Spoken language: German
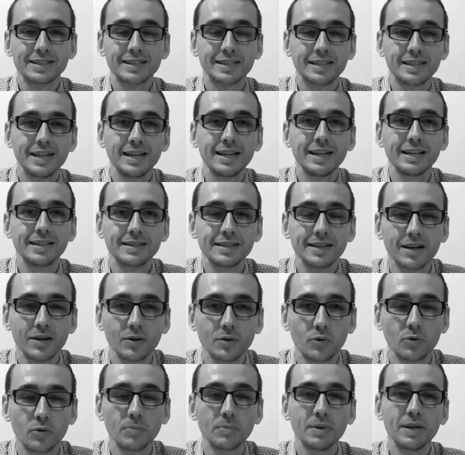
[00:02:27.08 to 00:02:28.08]
Es geht
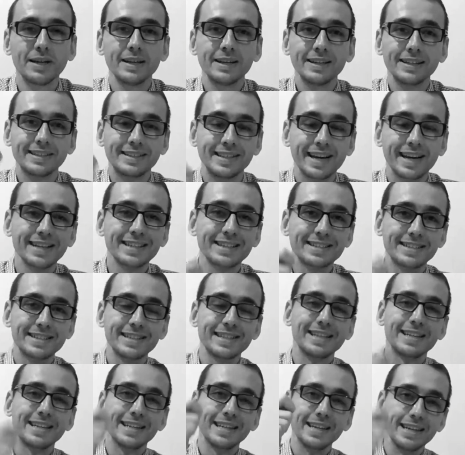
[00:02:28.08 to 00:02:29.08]
darum, dass
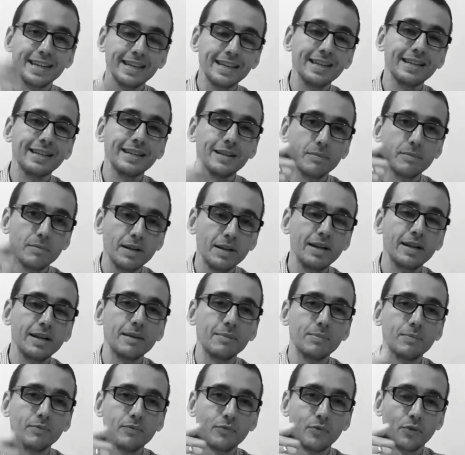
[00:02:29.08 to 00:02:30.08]
sich in dem
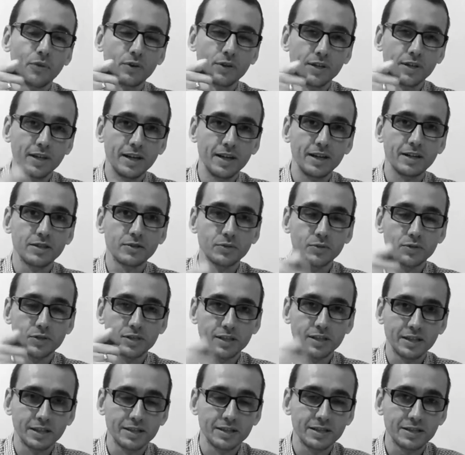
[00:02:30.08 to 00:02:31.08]
Leben von Jesus
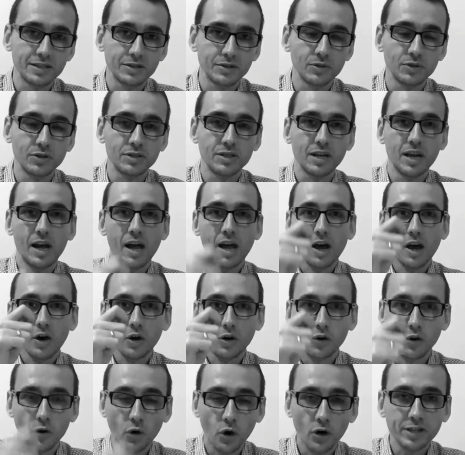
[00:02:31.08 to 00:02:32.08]
Christus
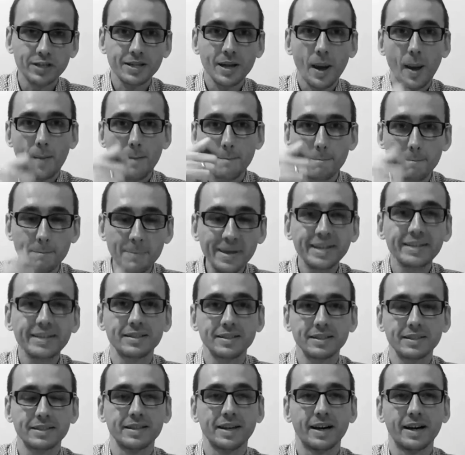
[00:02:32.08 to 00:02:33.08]
Gott
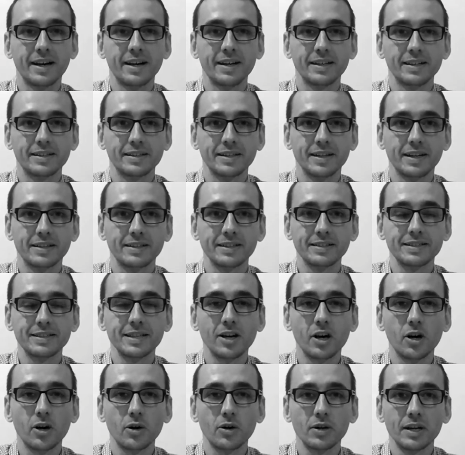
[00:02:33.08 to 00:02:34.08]
mitgeteilt hat. Das ist ja
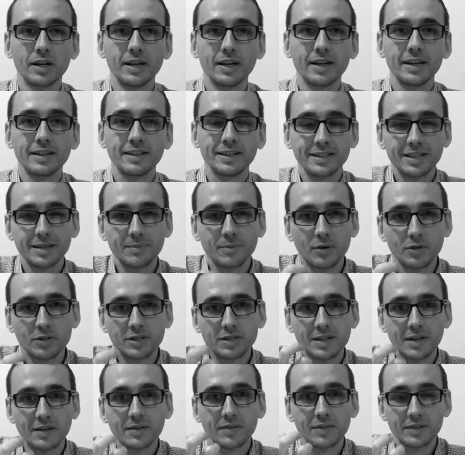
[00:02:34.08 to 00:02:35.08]
auch, deshalb genau. auch
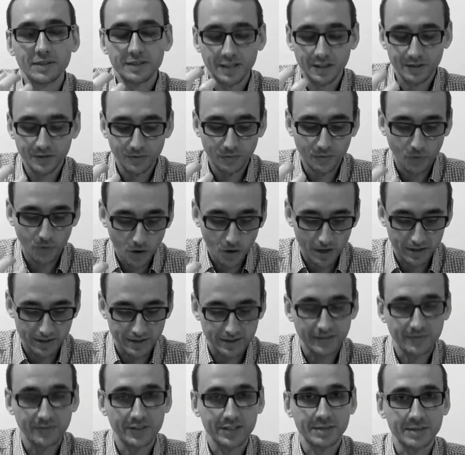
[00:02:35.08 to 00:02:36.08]
dieser, das Wort,
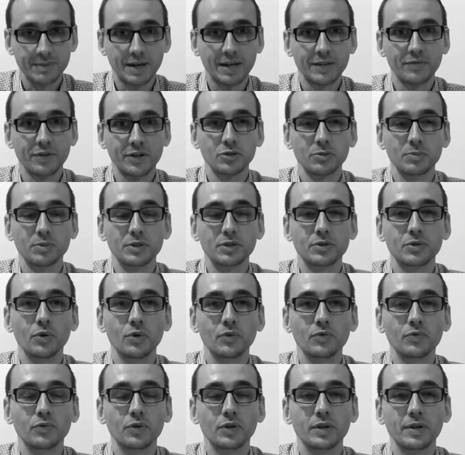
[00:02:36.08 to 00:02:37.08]
was am Anfang
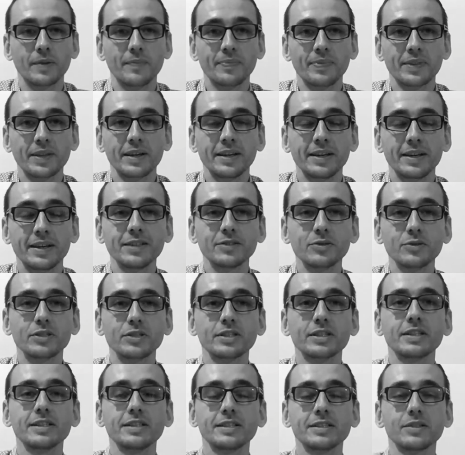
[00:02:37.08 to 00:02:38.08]
betont wird. Ja. Jesus
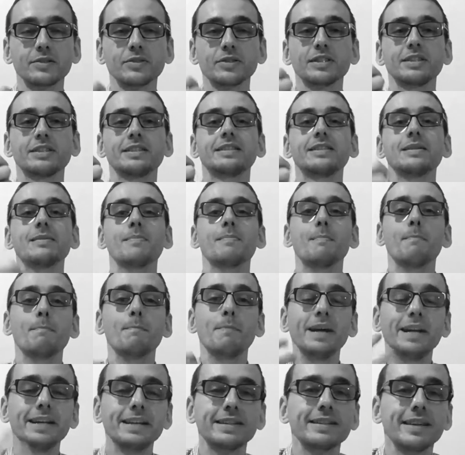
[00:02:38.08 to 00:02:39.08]
Christus ist die
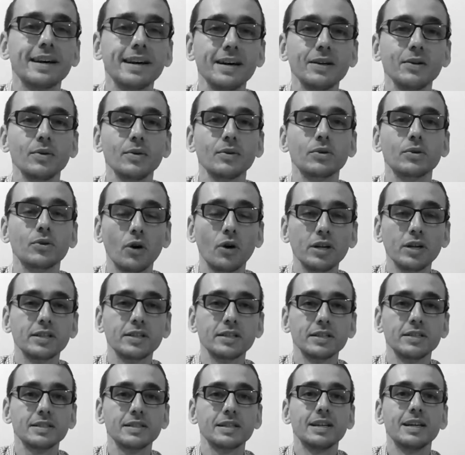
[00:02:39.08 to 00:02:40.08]
Mitteilung
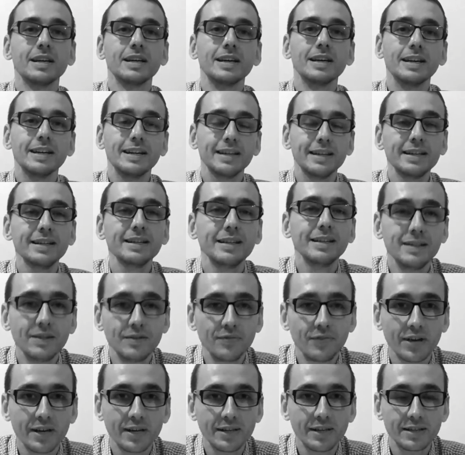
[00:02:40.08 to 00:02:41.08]
Gottes in die
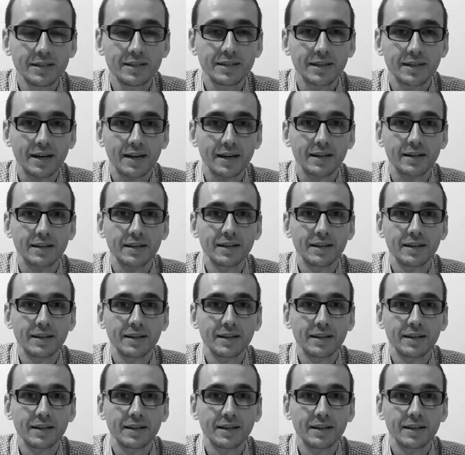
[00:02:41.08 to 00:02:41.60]
Welt hinein.